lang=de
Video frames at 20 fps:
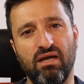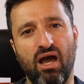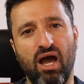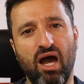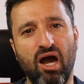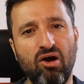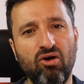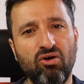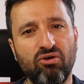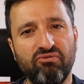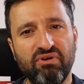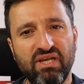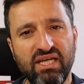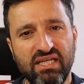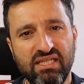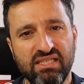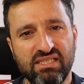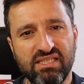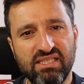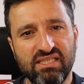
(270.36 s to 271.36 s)
Auch wenn
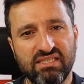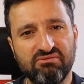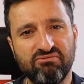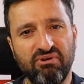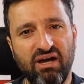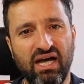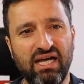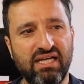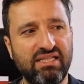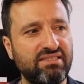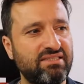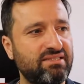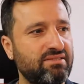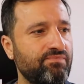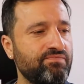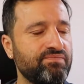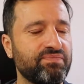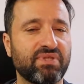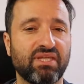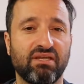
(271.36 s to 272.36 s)
ich nicht weiß,
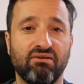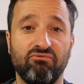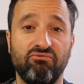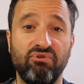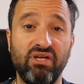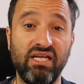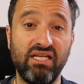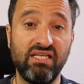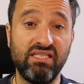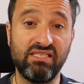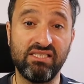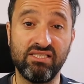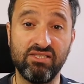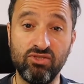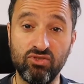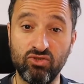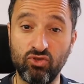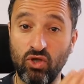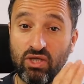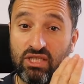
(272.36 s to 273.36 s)
will ich,
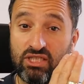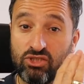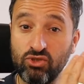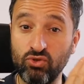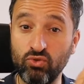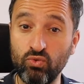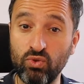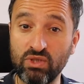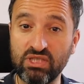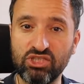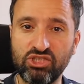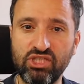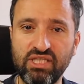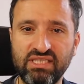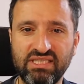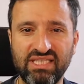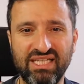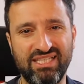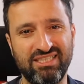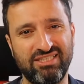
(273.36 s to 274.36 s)
soll ich nur
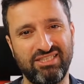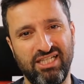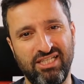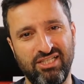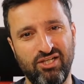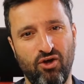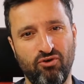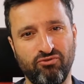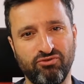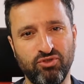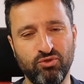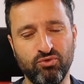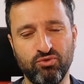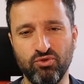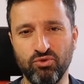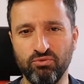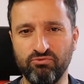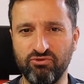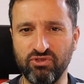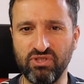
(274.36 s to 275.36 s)
Geschichten erzählen auf
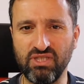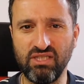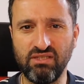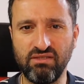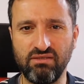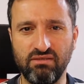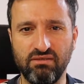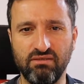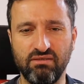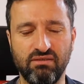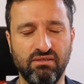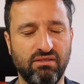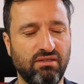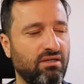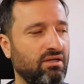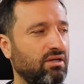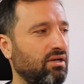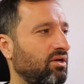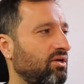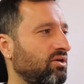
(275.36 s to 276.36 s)
YouTube für dich?
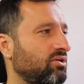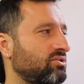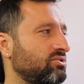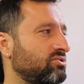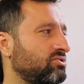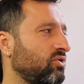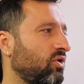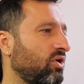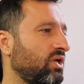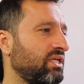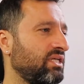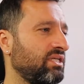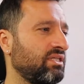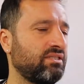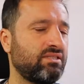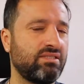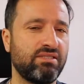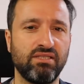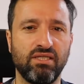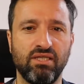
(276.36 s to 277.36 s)
Soll
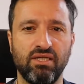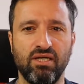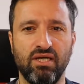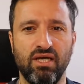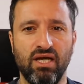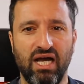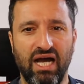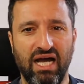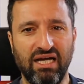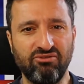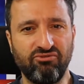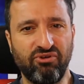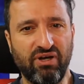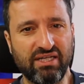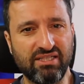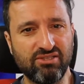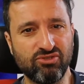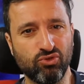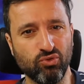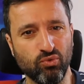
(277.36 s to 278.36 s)
ich
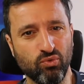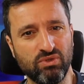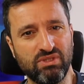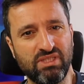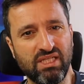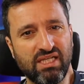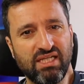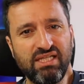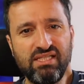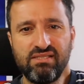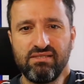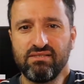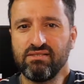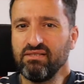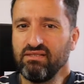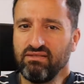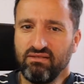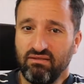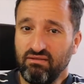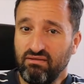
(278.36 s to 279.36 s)
anfangen zu
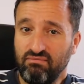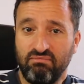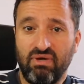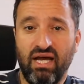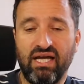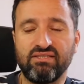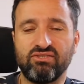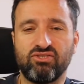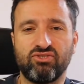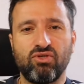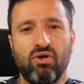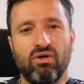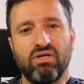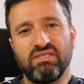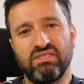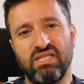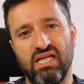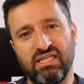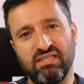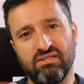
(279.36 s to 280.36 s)
unterrichten, meinen
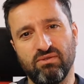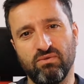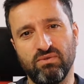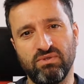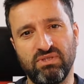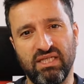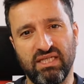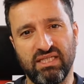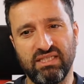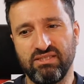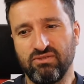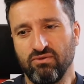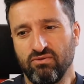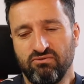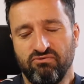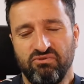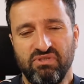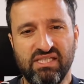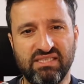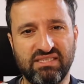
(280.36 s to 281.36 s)
Storytelling-Unterricht
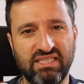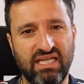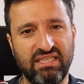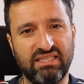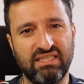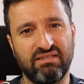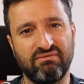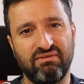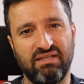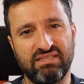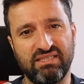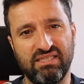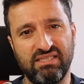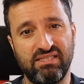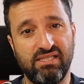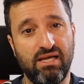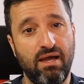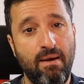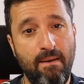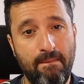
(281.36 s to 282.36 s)
und vieles andere, was
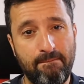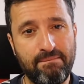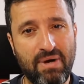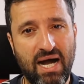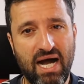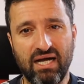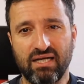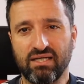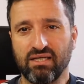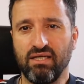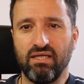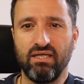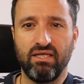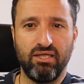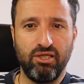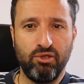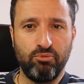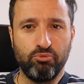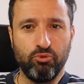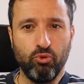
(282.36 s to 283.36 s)
ich mag,
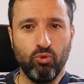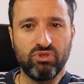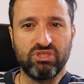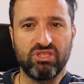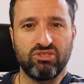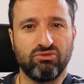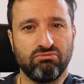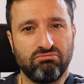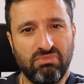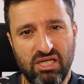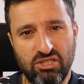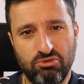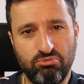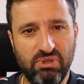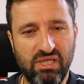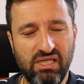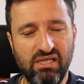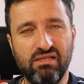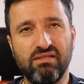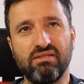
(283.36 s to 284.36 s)
Hypnose zum
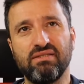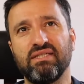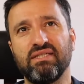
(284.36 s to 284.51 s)
Beispiel?